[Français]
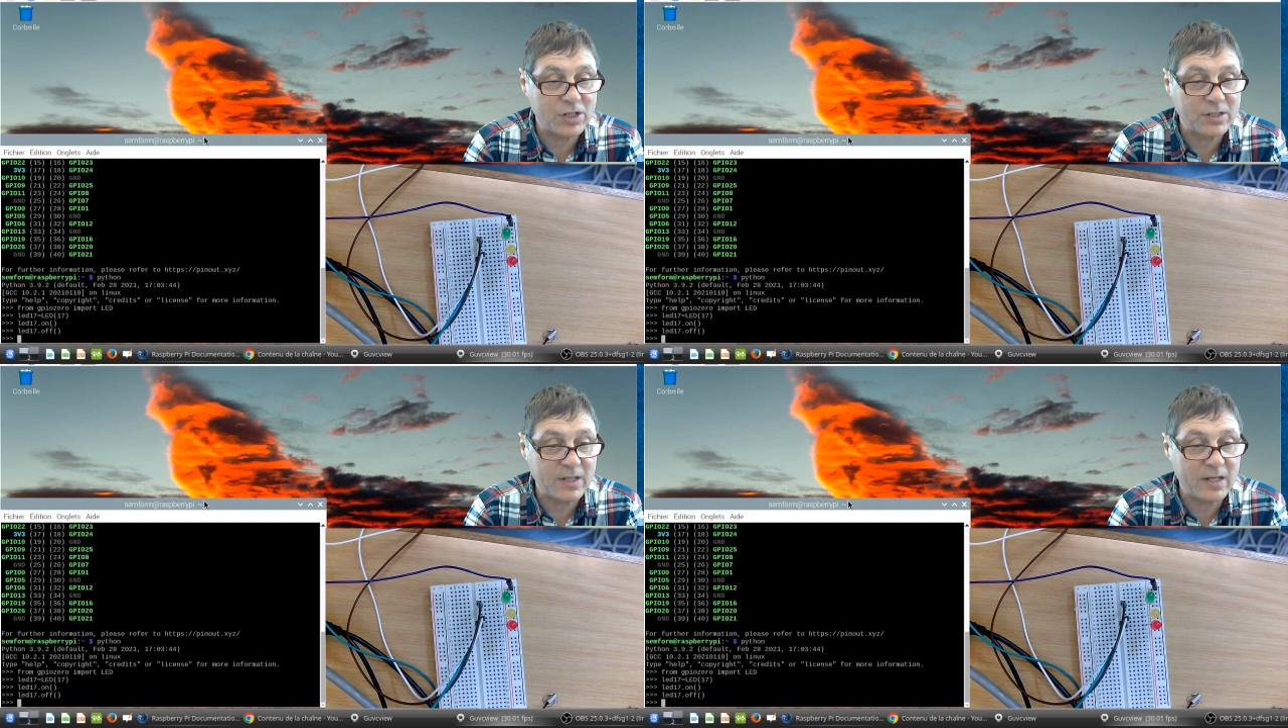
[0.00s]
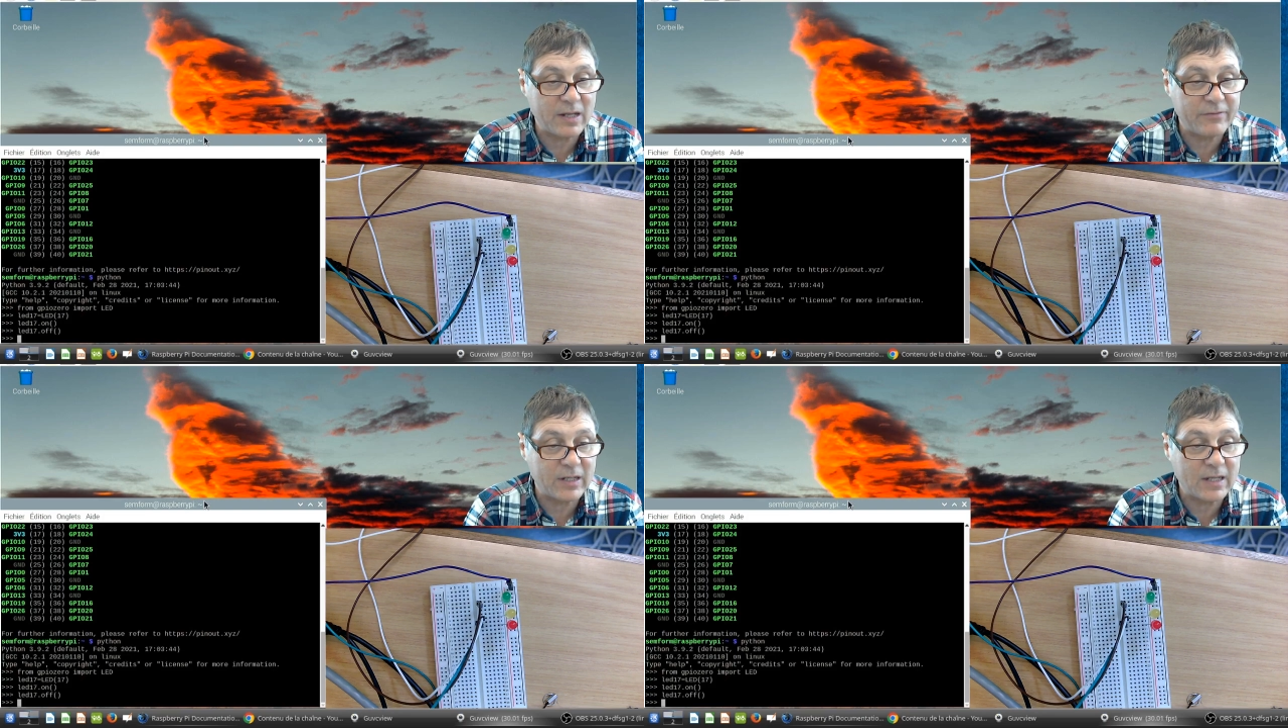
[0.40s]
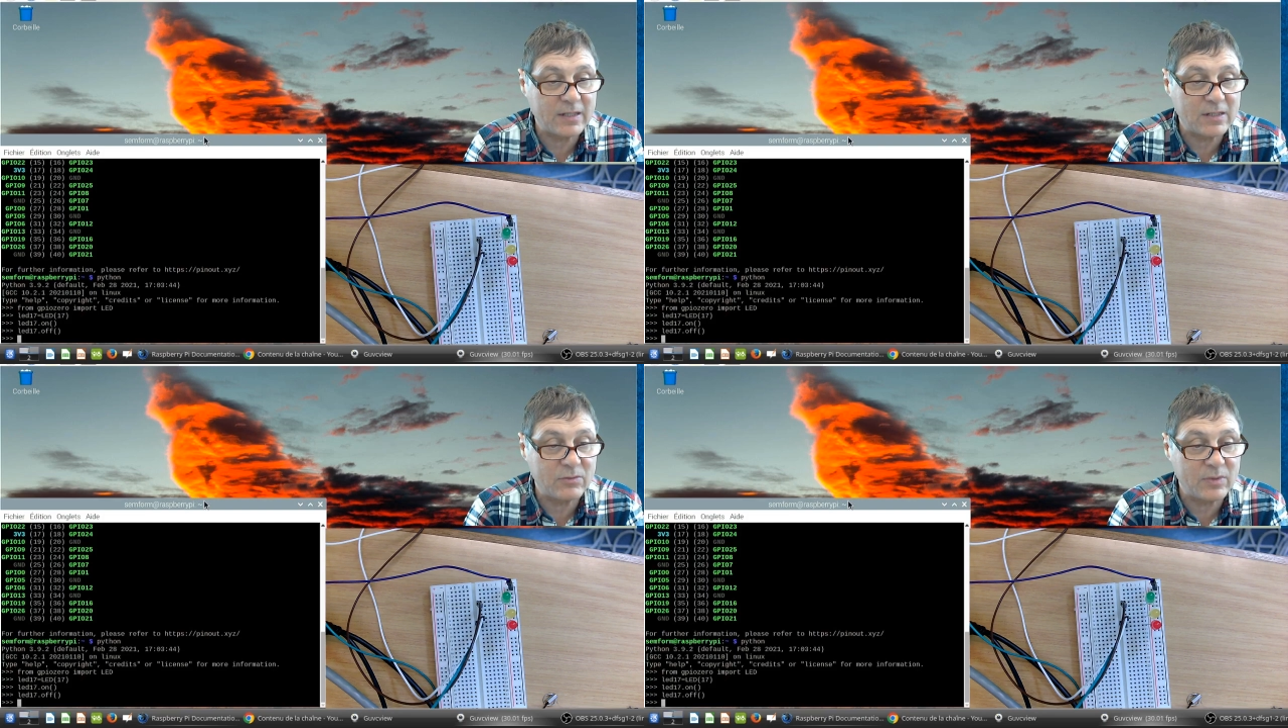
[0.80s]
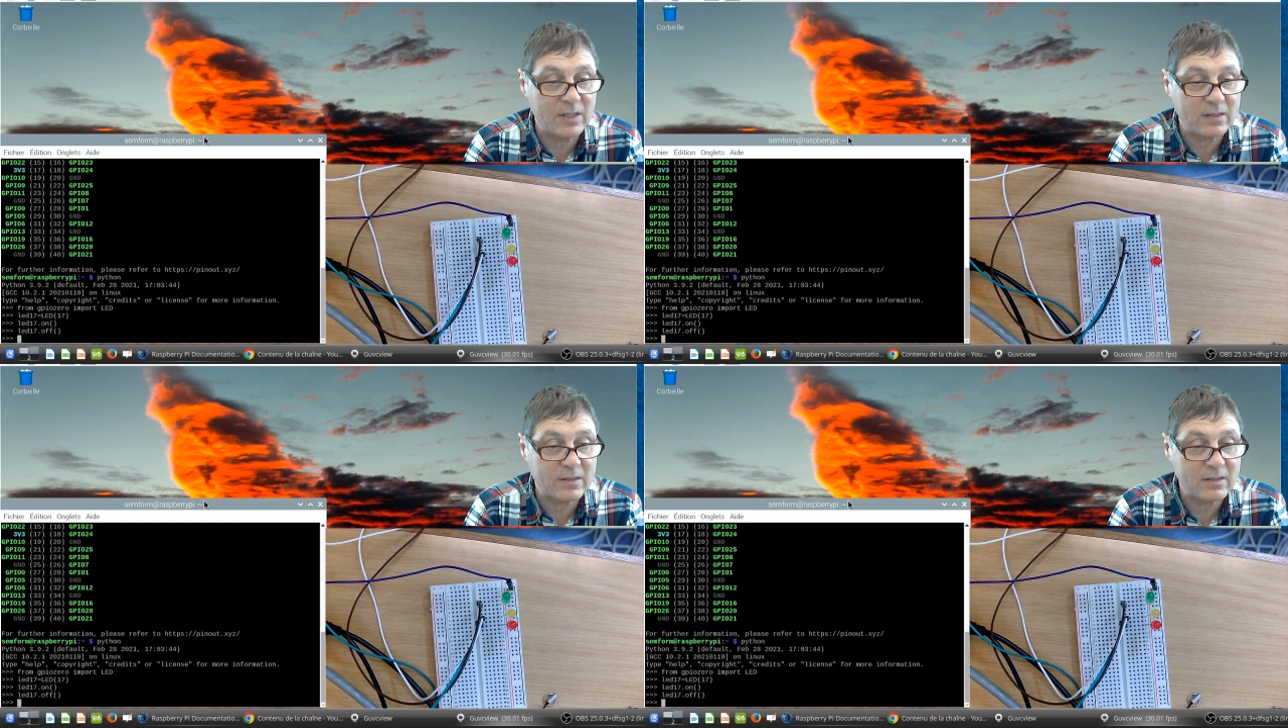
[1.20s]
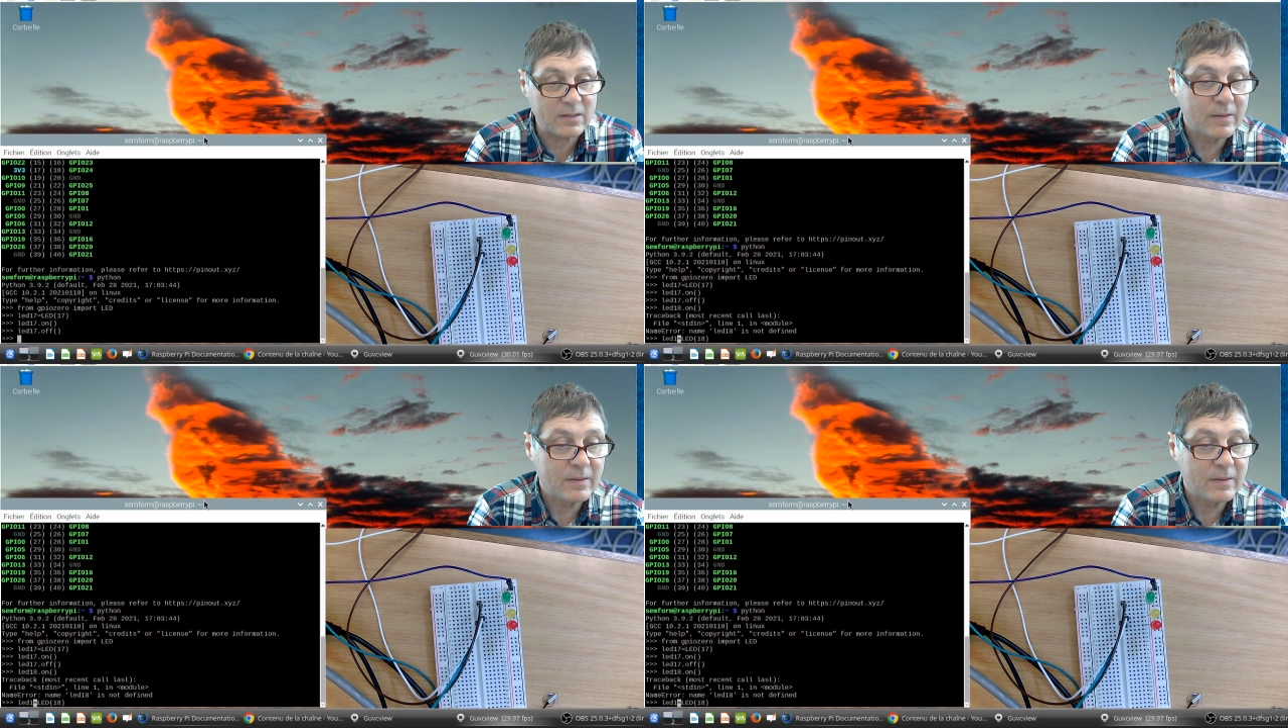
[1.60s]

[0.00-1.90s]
j'essaye avec la 18.